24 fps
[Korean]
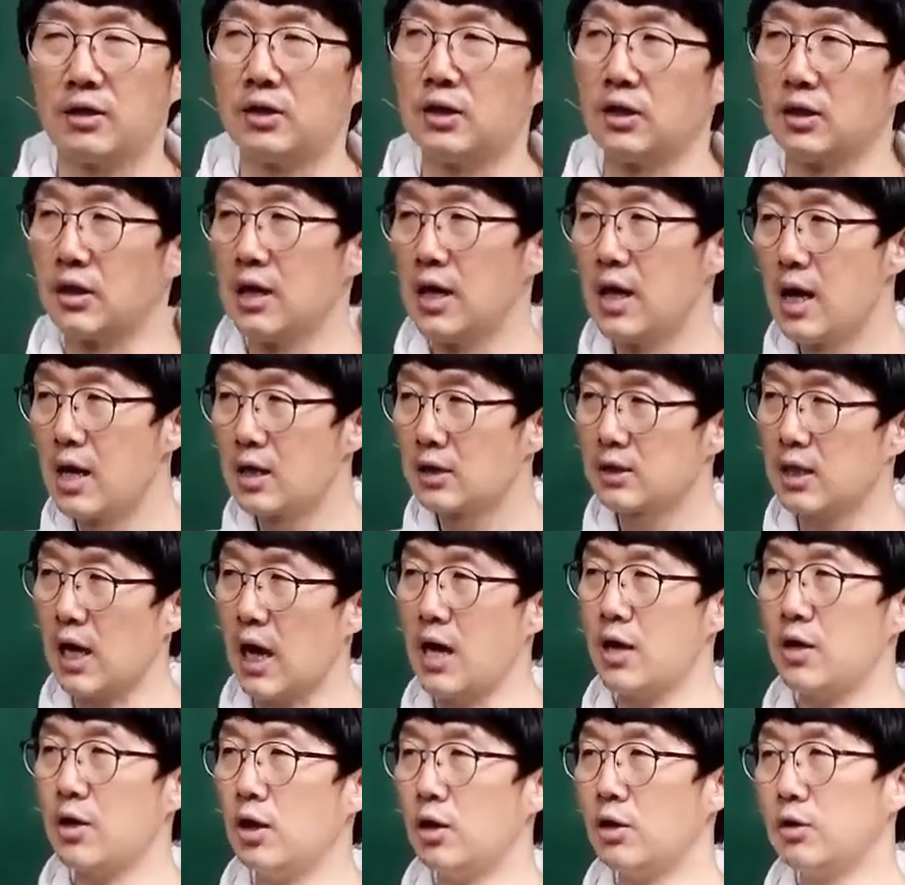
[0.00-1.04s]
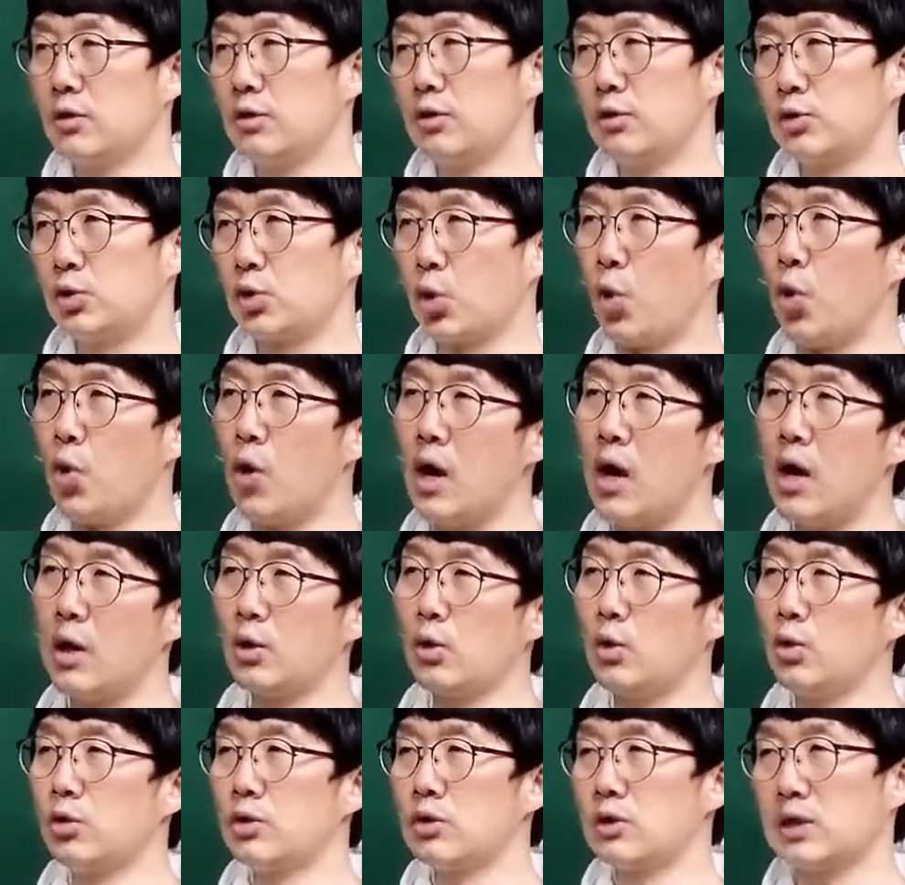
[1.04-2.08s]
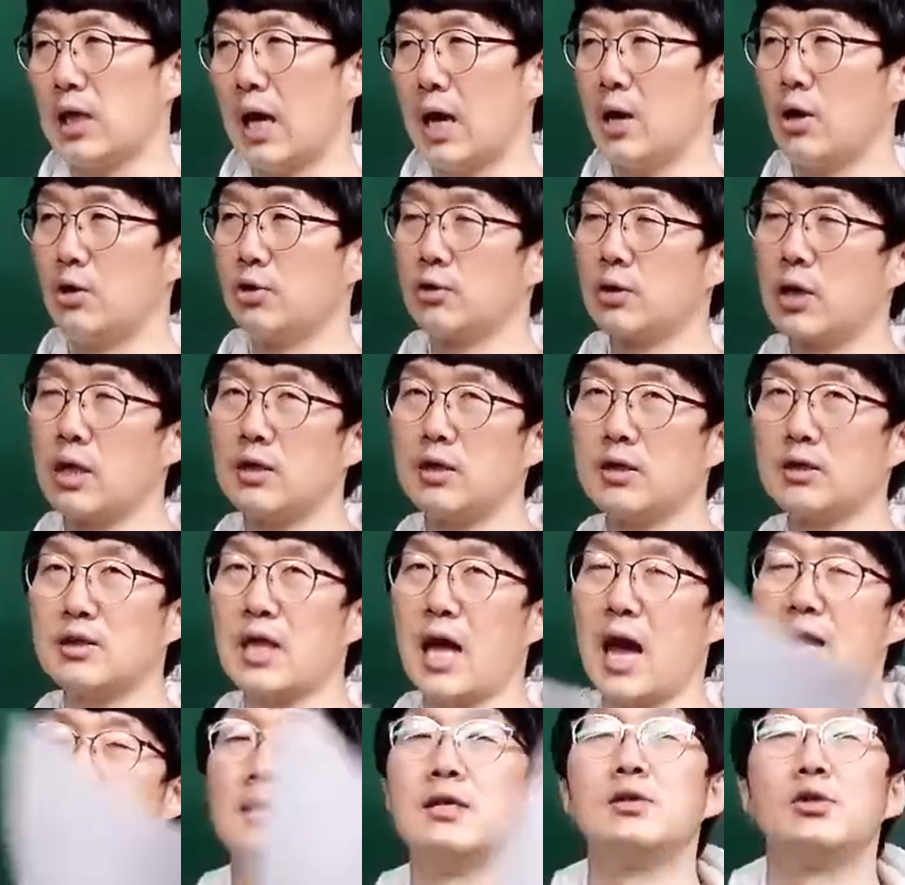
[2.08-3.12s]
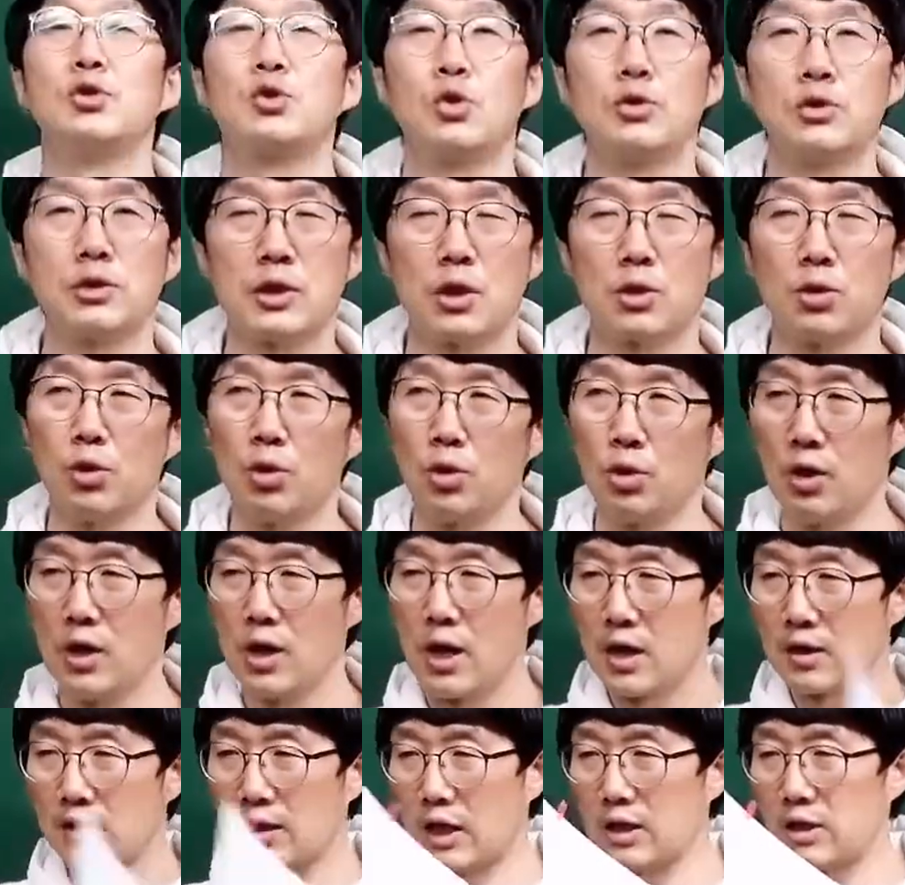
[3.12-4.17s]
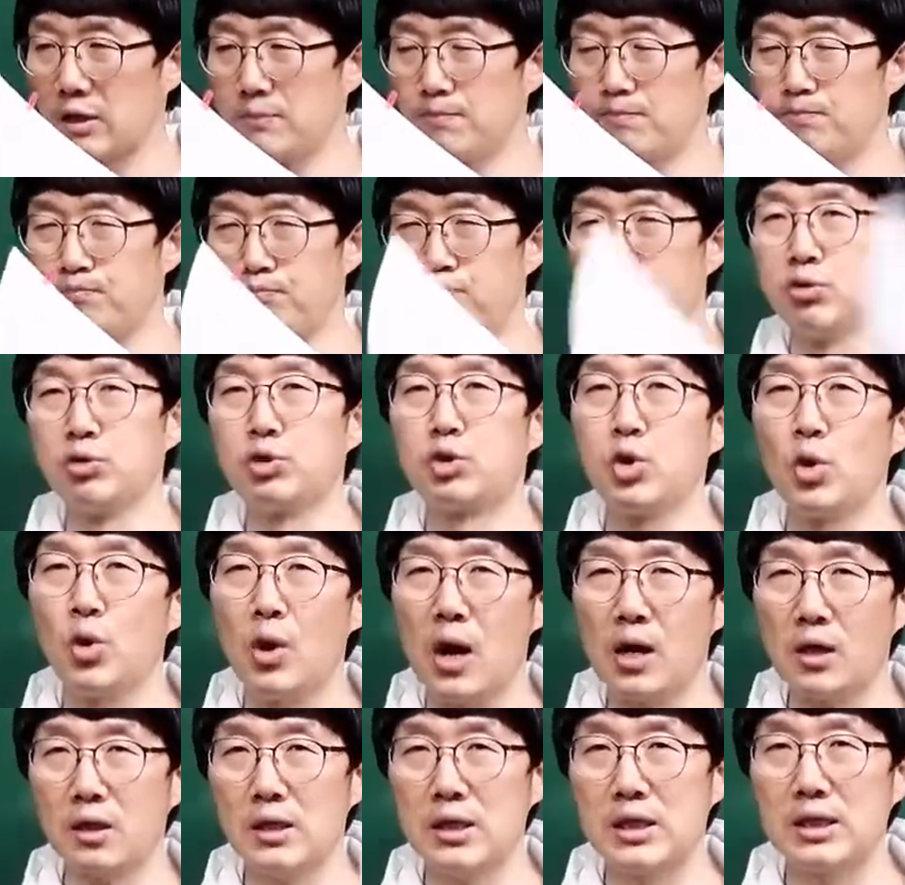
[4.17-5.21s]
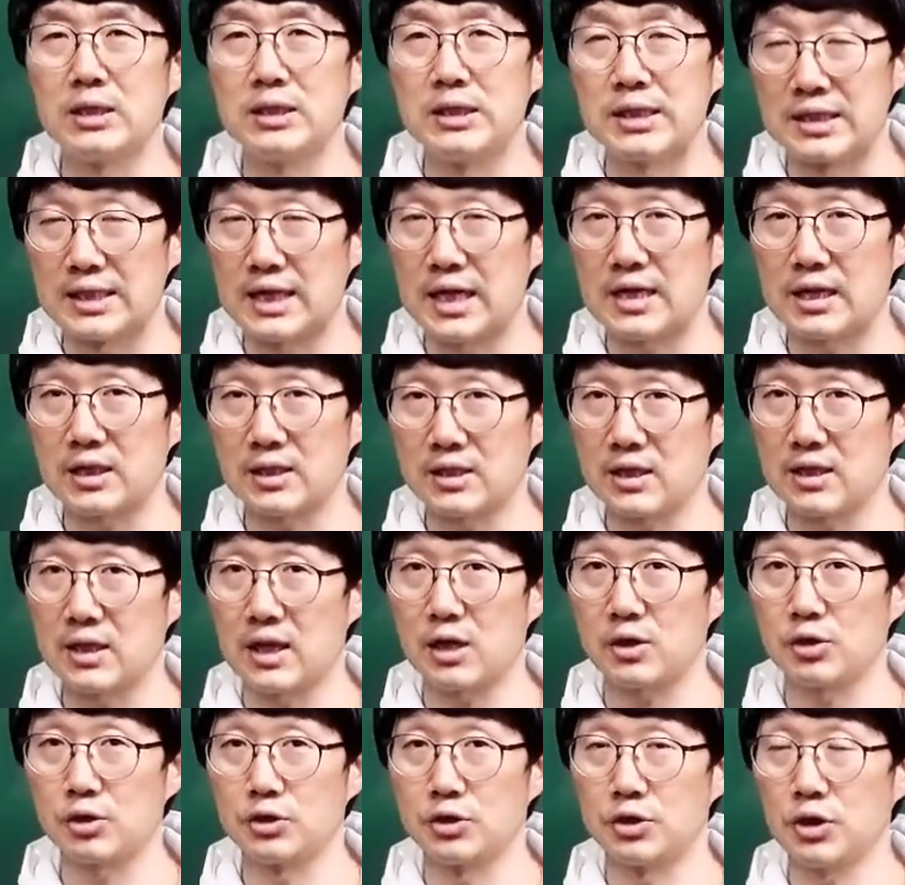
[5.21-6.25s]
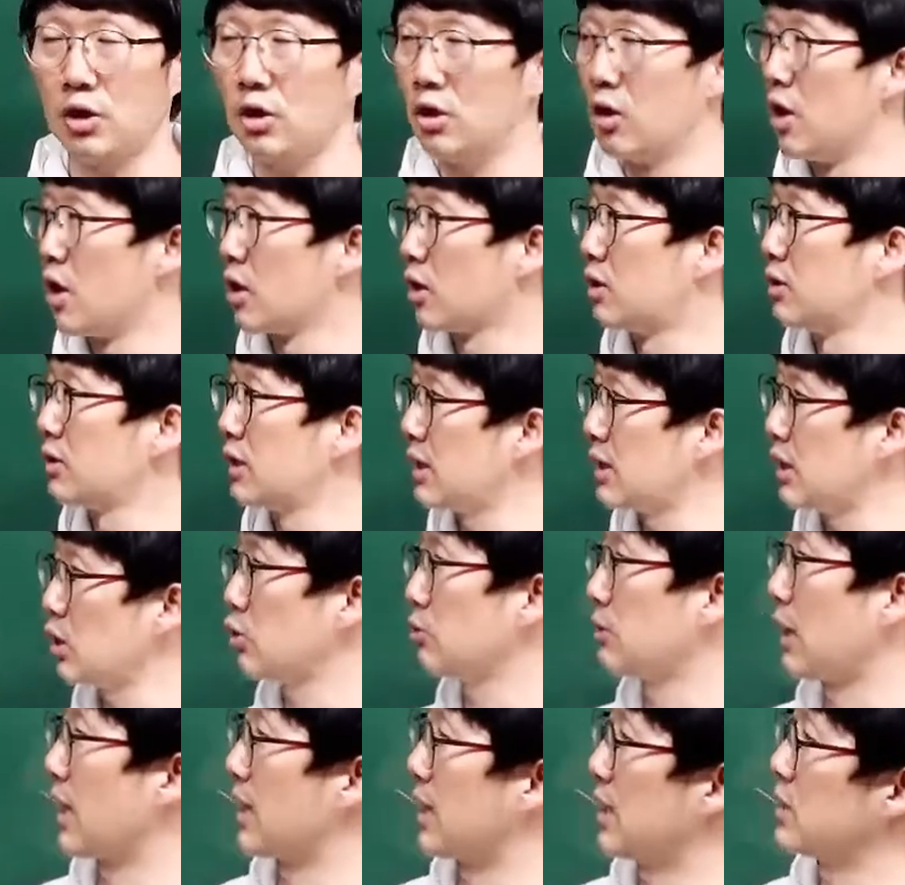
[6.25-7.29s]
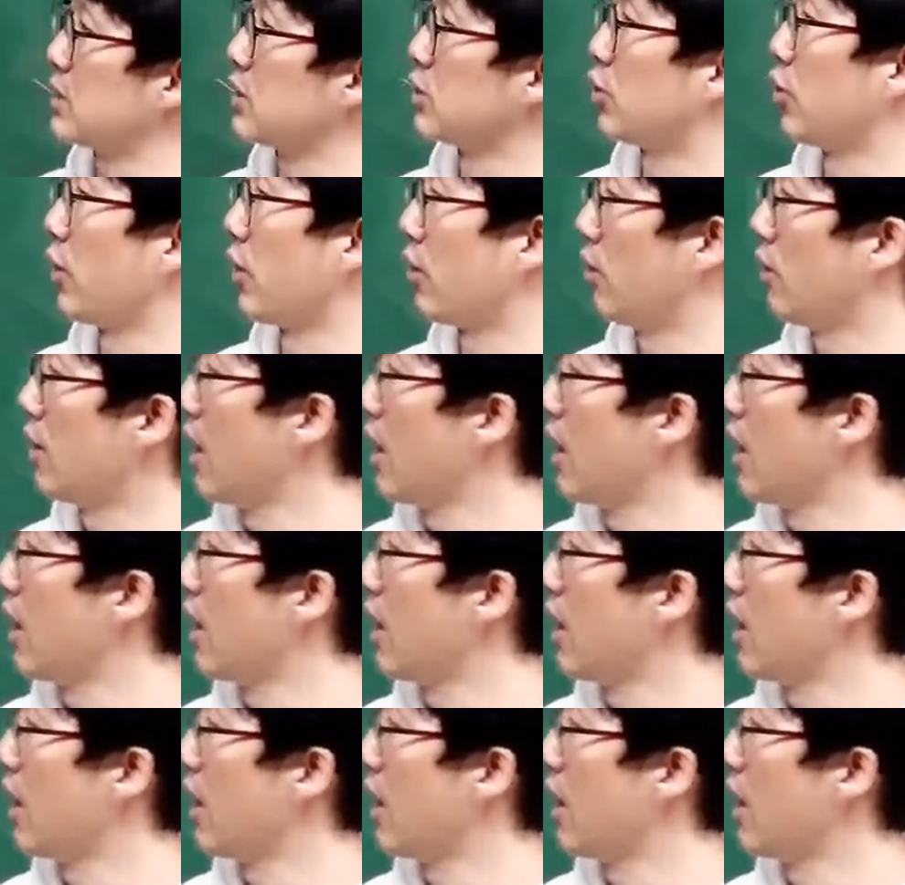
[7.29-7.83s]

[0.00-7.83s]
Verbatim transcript: 즉 자연 조화로운 자연과는 다른 존재로 나는 부조화를 이은 인간이라 생각했거든요. 근데 이제 좀 달라진 거예요.